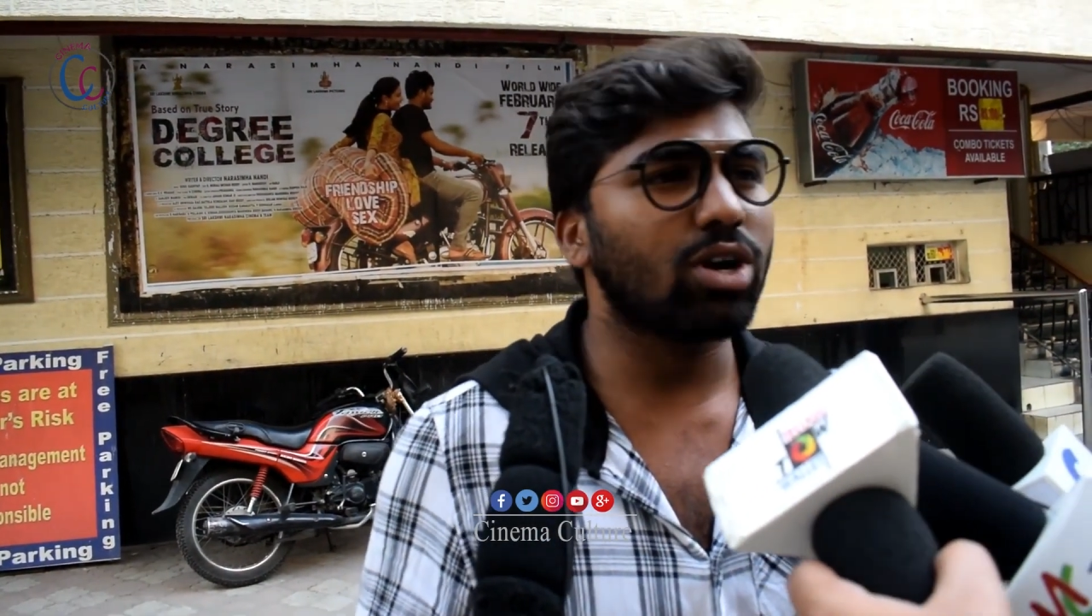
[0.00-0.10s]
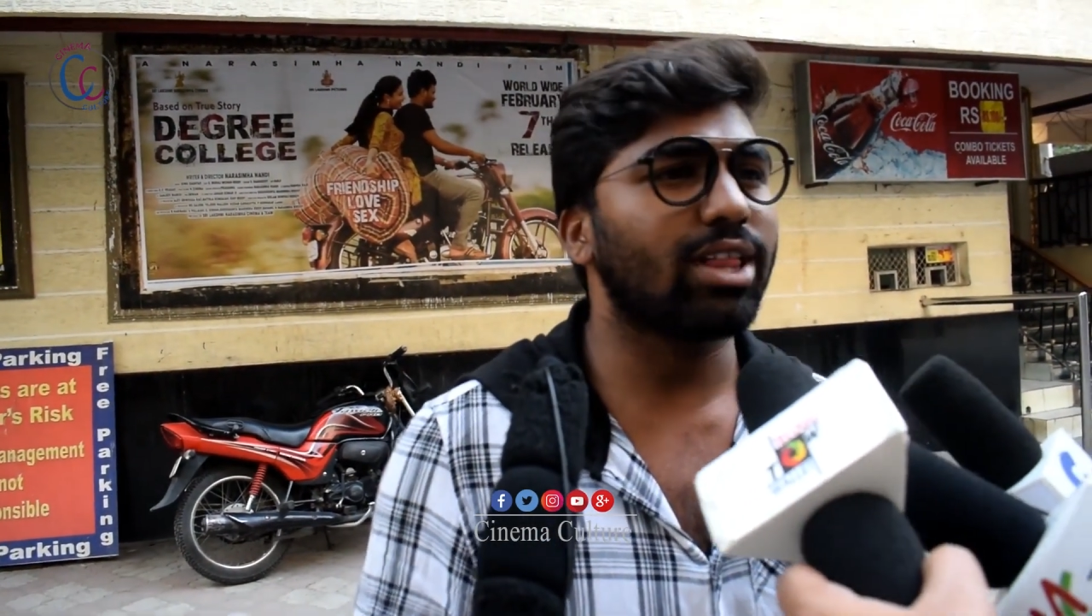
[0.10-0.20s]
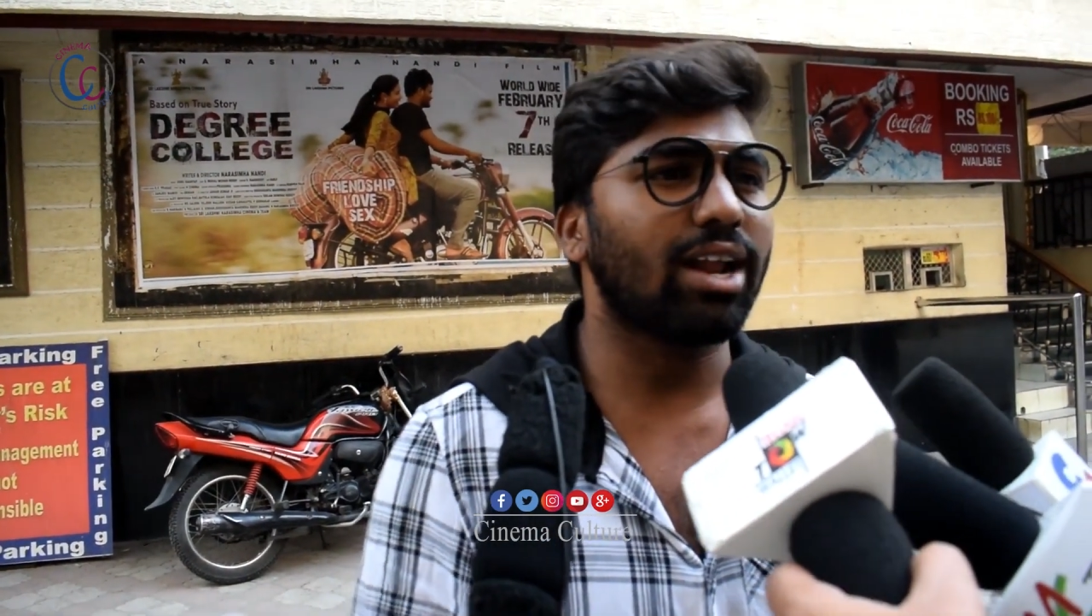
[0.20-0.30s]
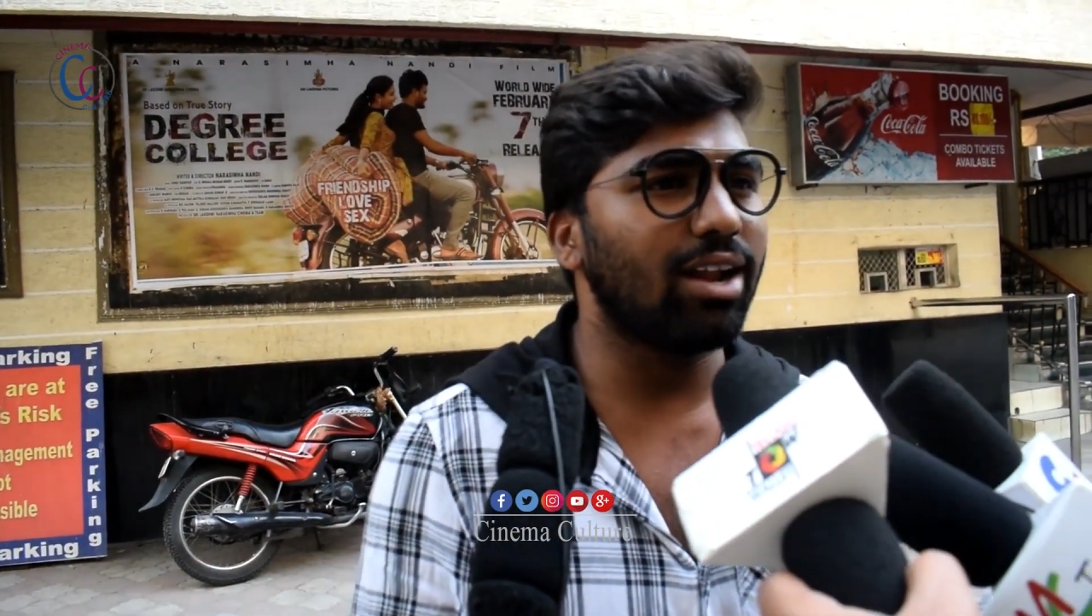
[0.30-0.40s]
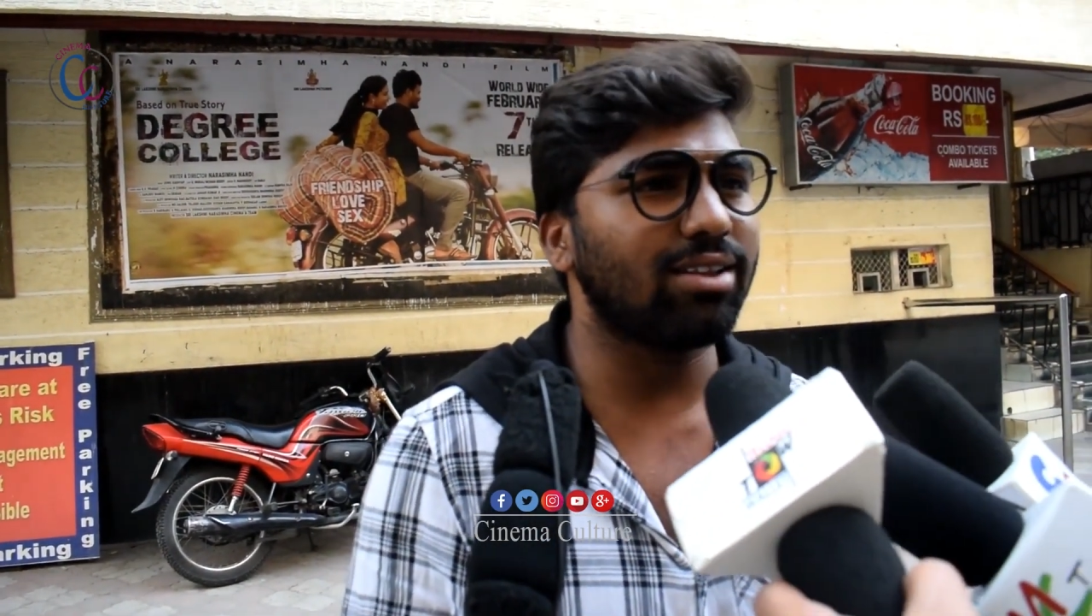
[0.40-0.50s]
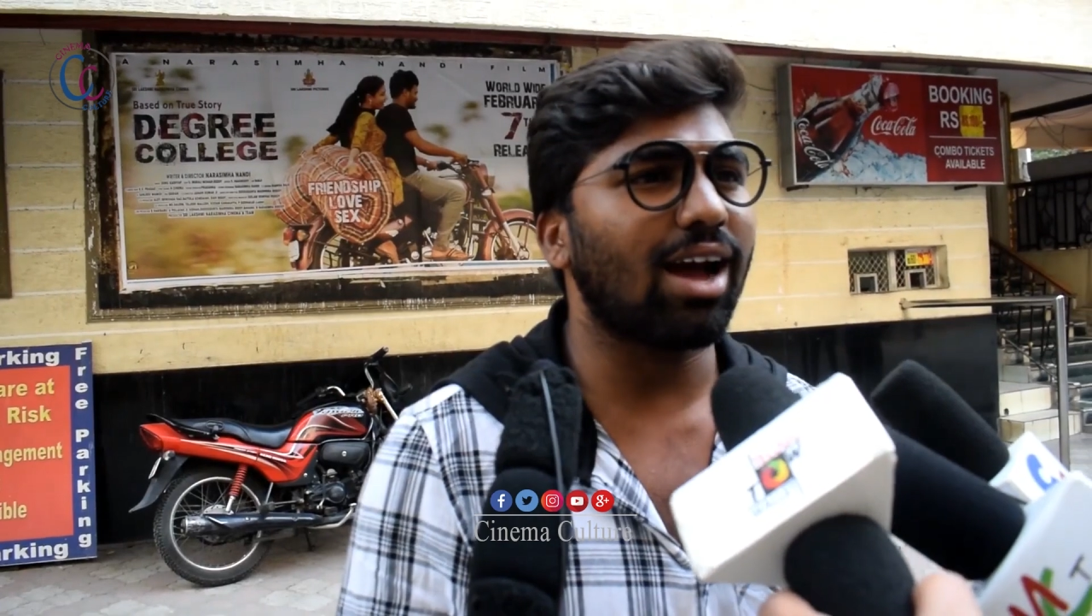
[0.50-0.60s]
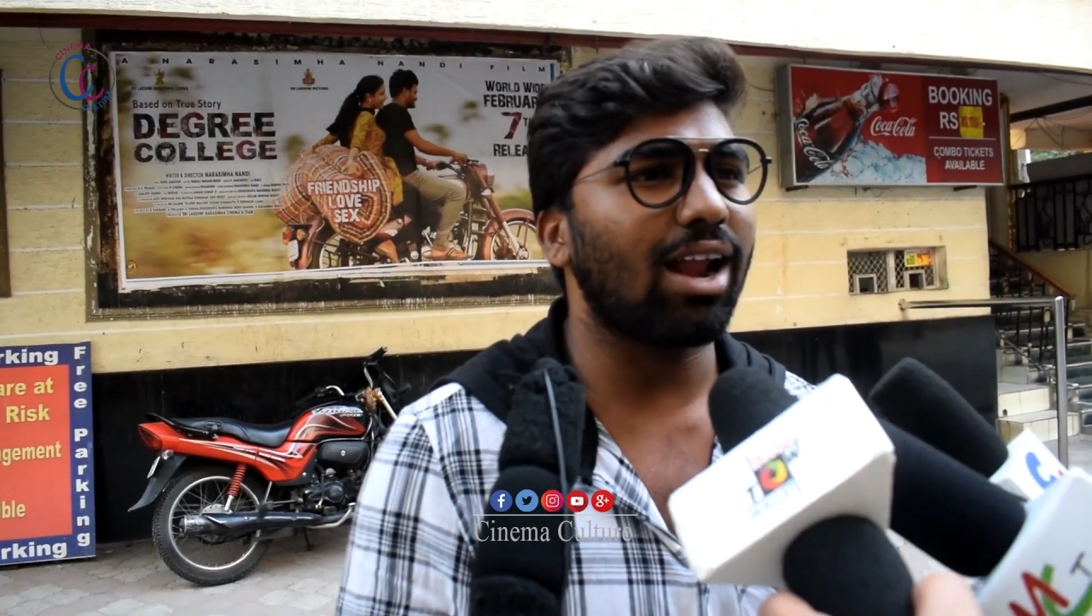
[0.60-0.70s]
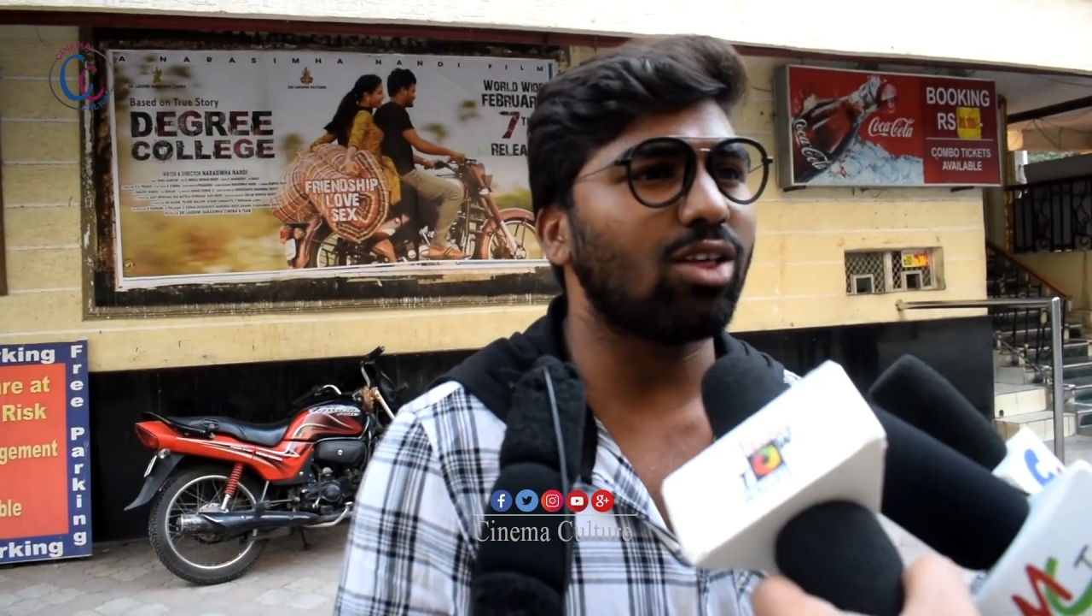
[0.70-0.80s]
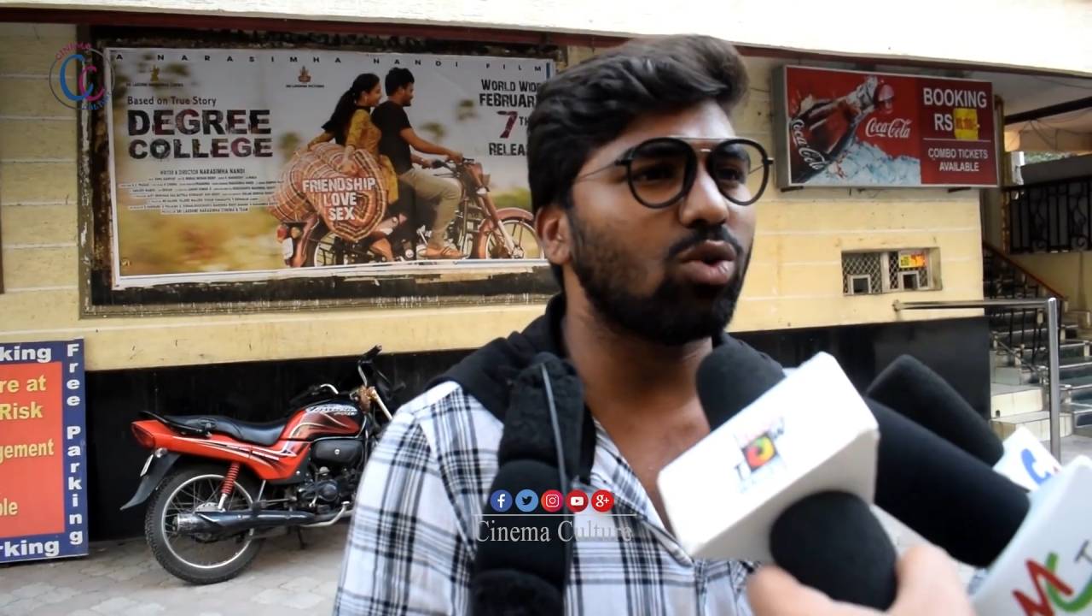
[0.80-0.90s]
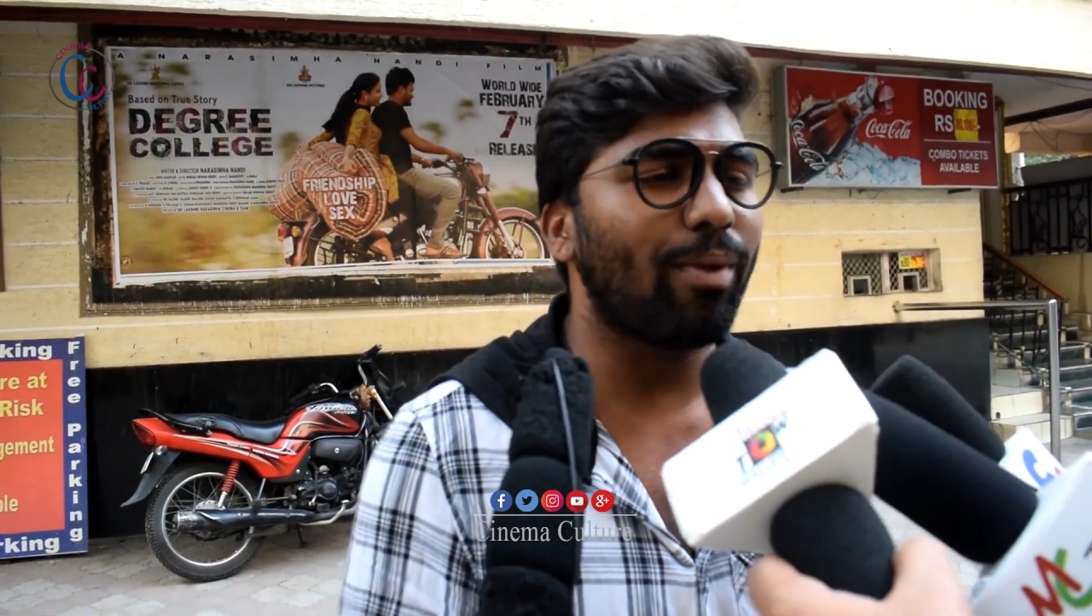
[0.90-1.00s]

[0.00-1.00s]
అయితే రిలీజ్ కాలేదు